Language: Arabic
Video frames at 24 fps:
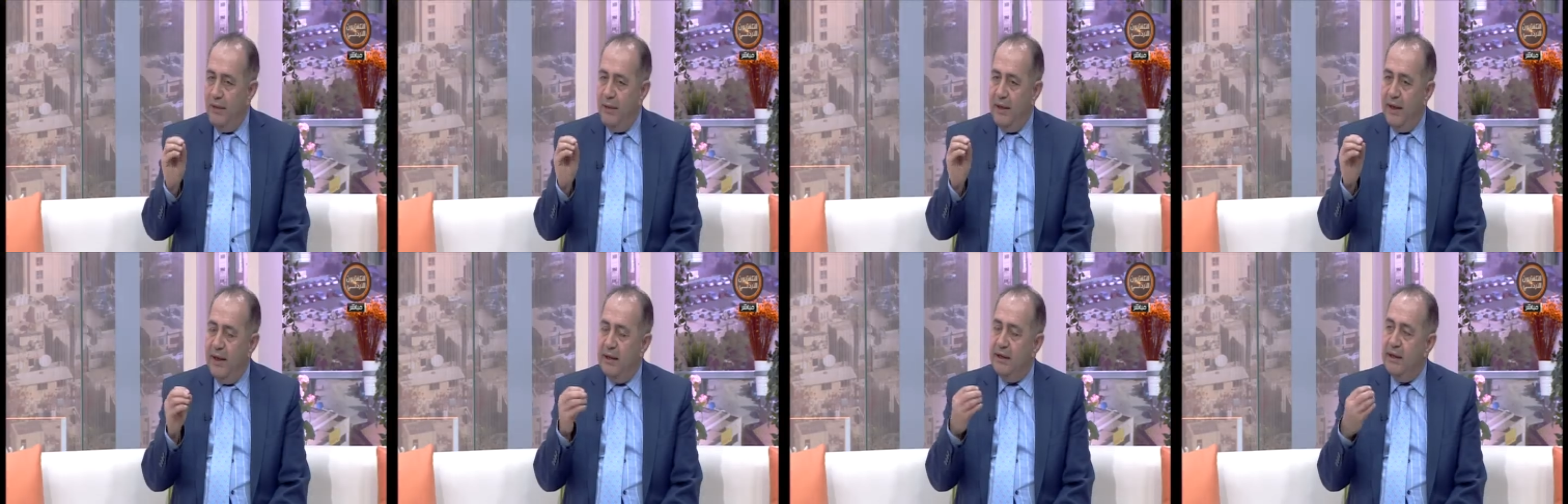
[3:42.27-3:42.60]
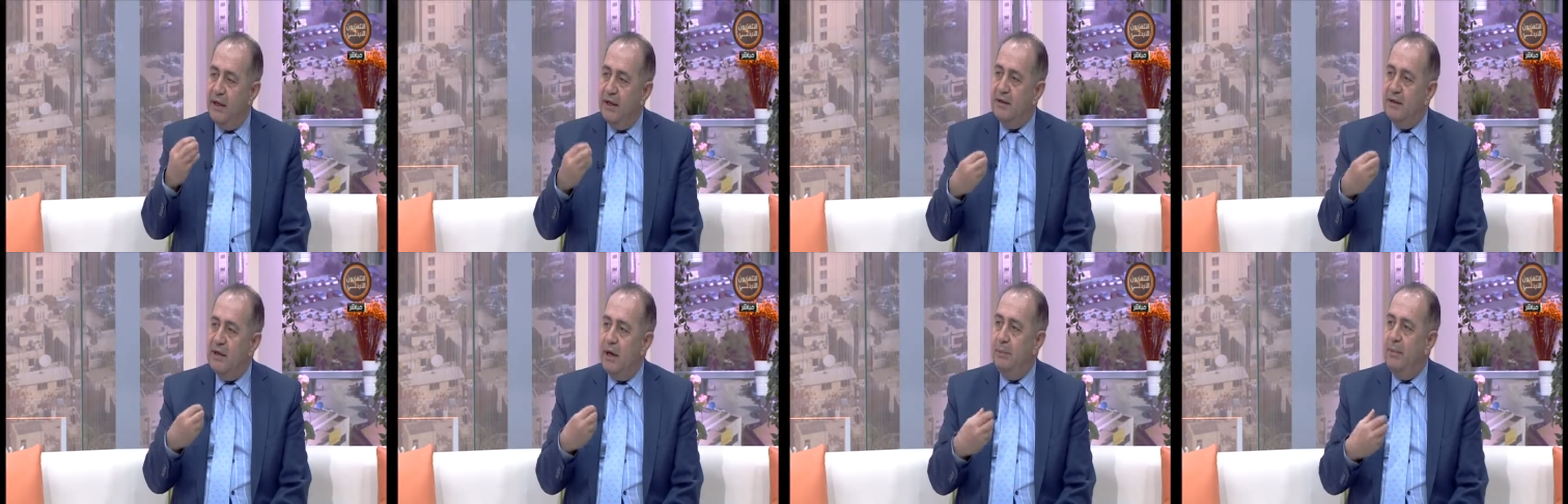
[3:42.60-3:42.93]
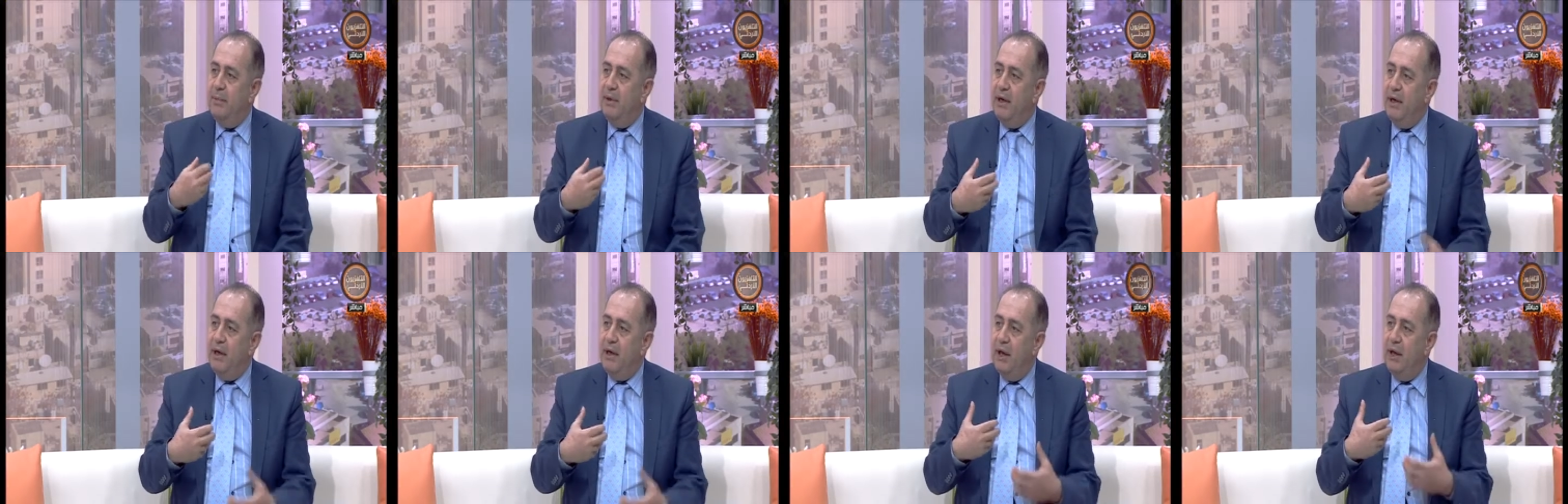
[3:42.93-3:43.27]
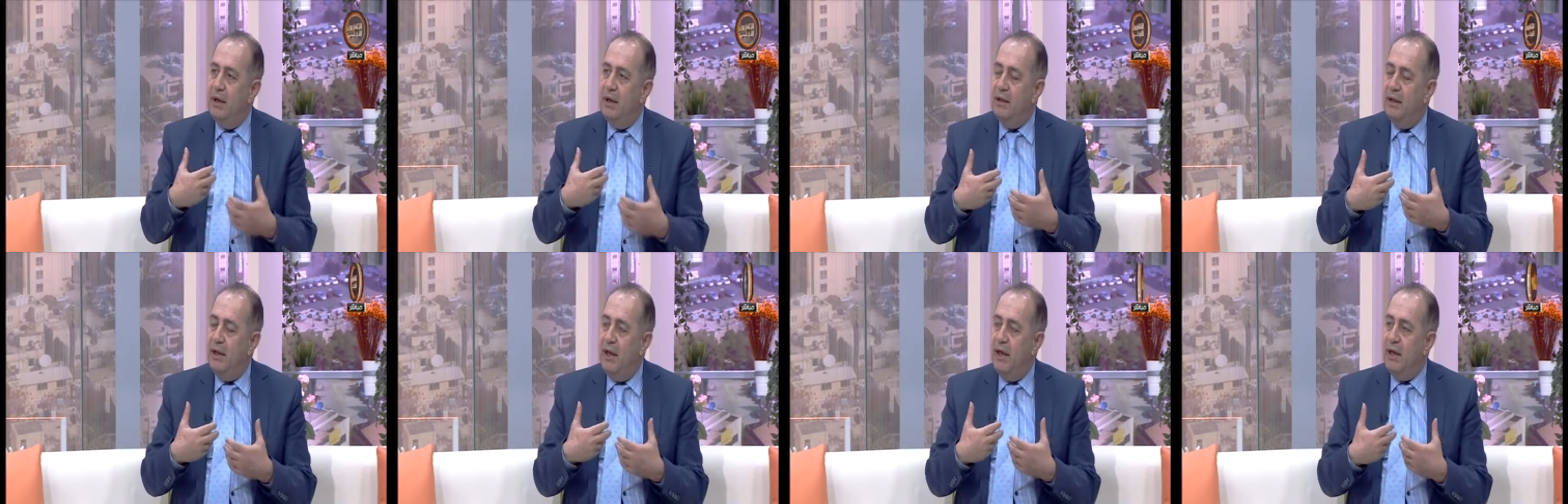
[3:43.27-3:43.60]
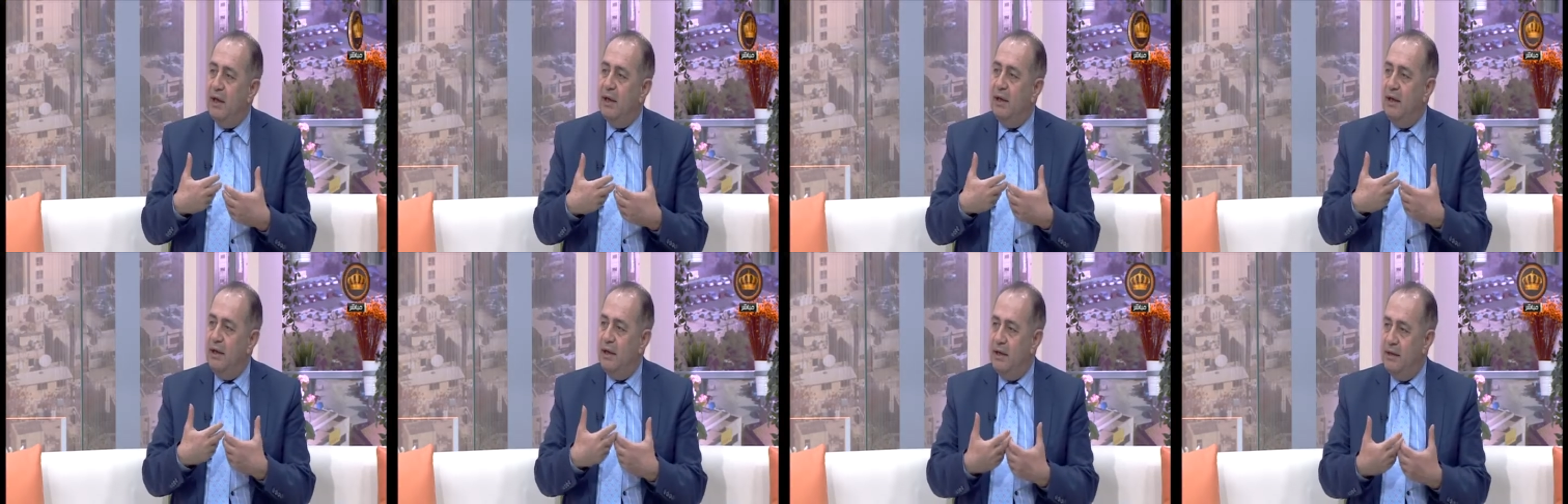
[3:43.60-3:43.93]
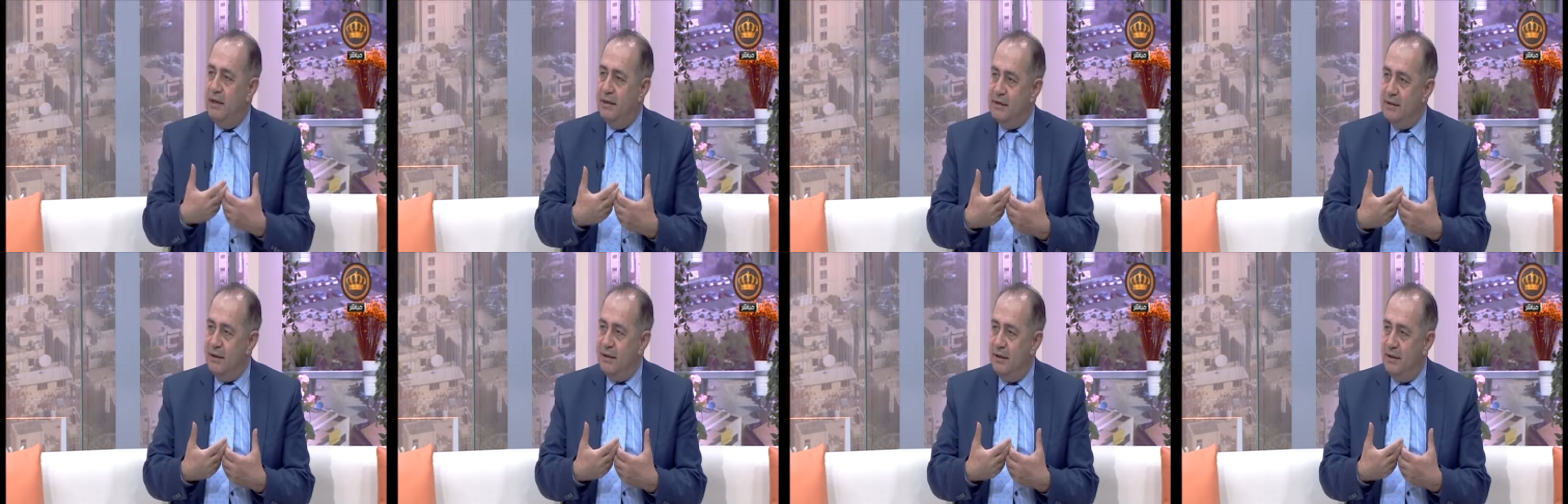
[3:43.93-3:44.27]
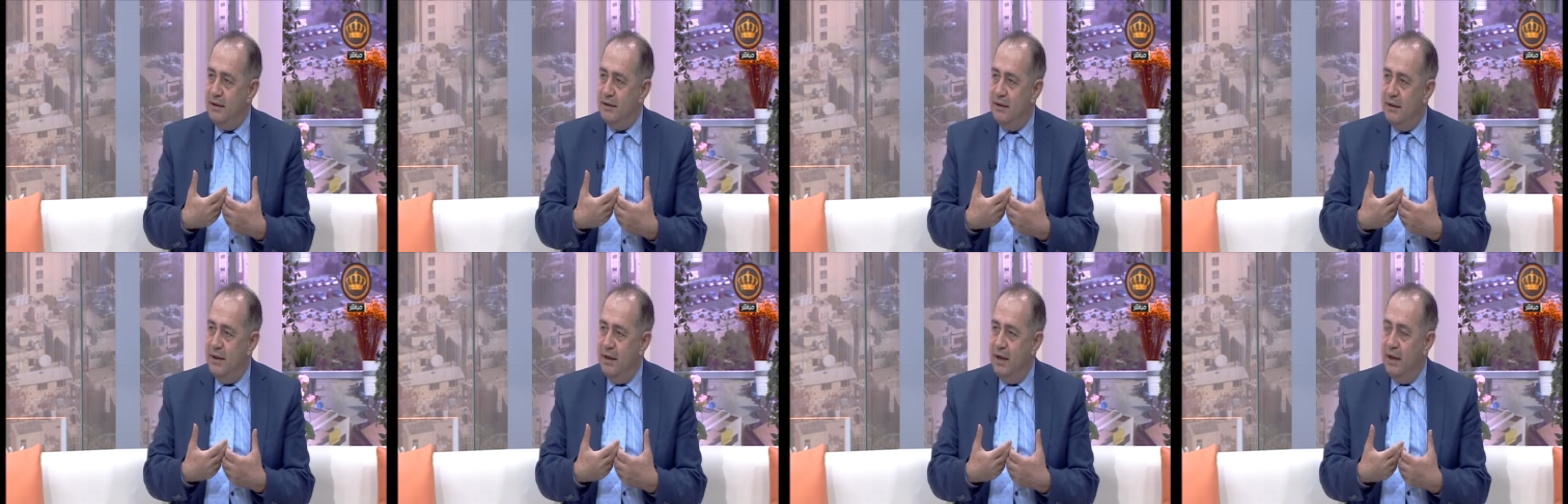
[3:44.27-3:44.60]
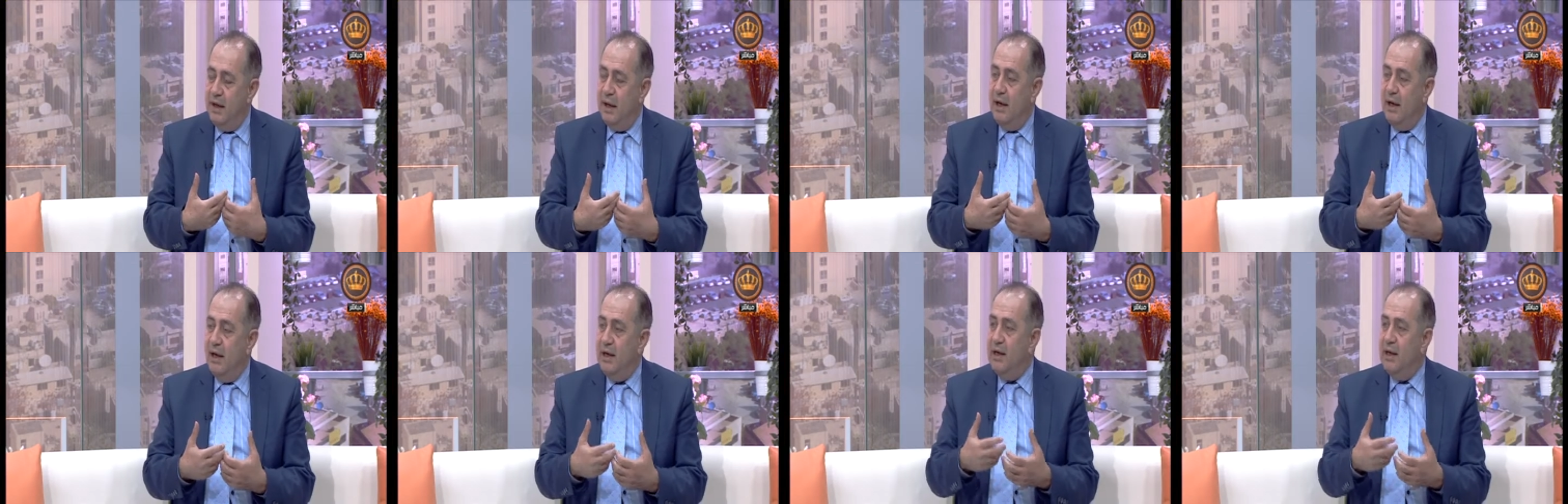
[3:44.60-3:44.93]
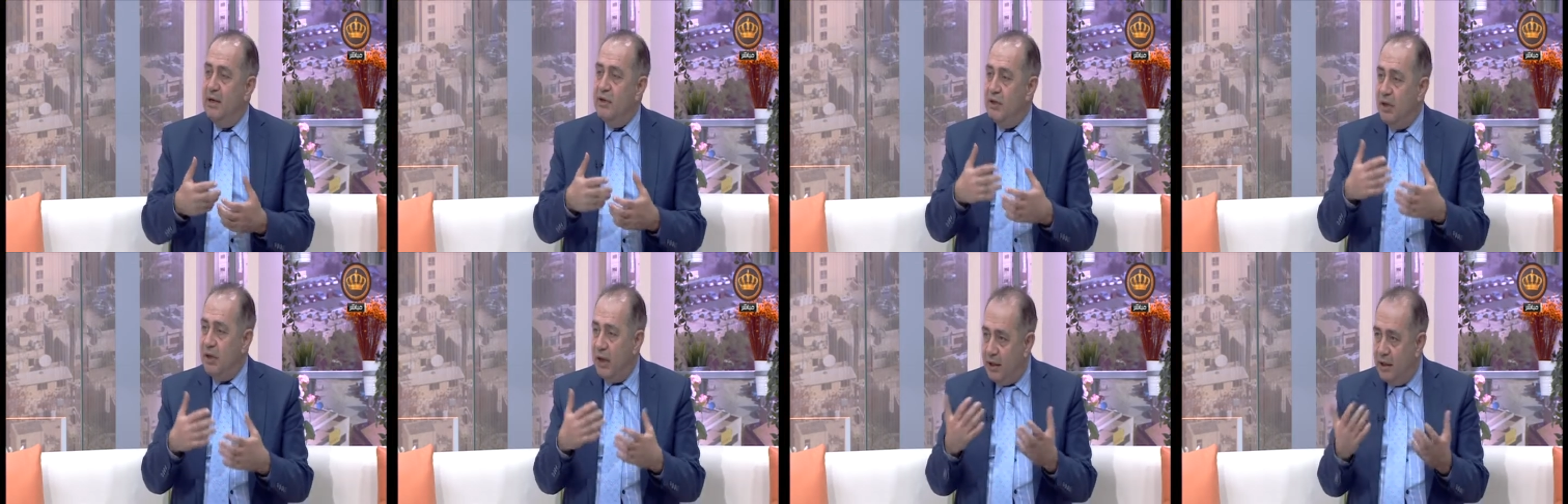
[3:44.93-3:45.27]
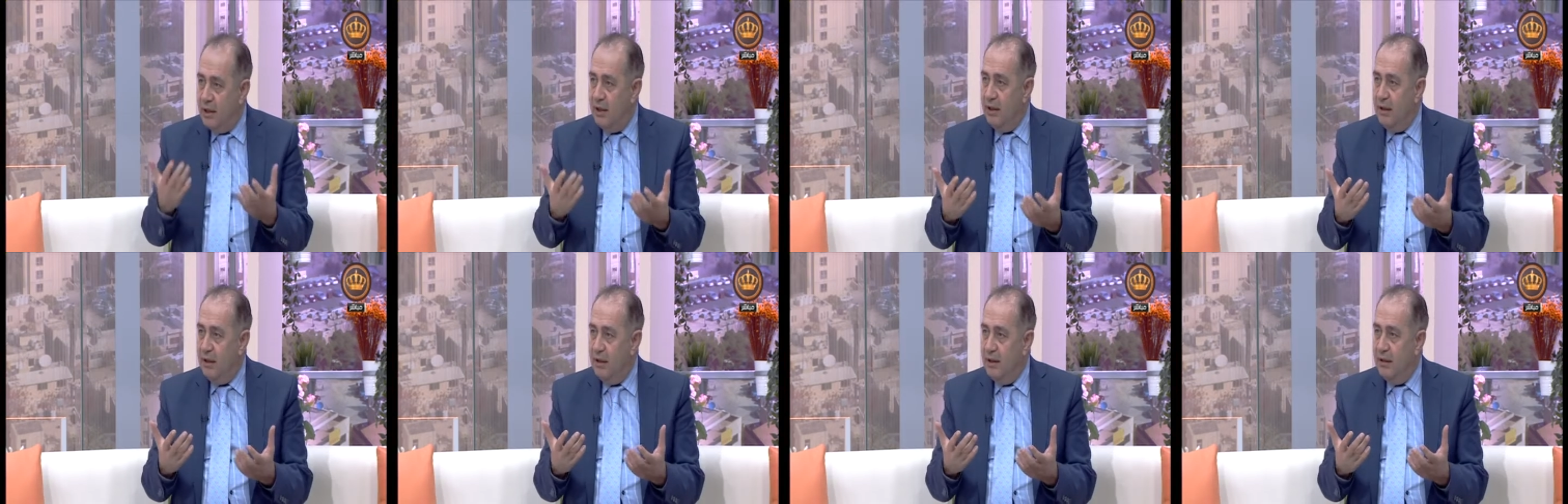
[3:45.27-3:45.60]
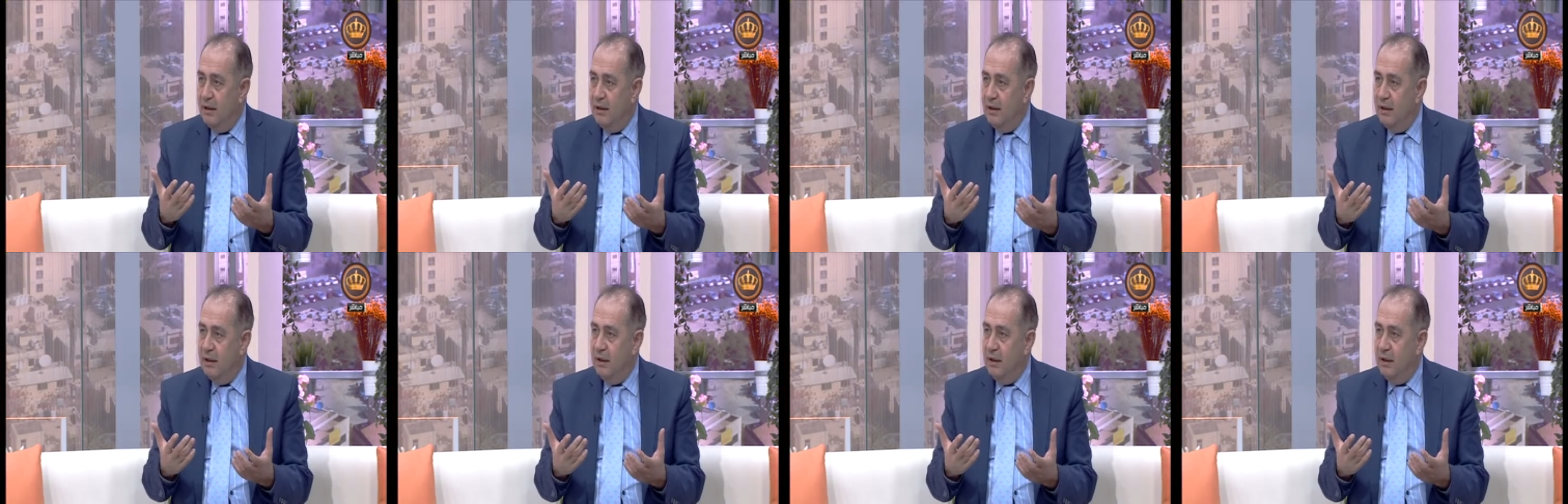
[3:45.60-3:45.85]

هذه اداه تعبيريه عن داخل الانسان صحيح هلا الشكل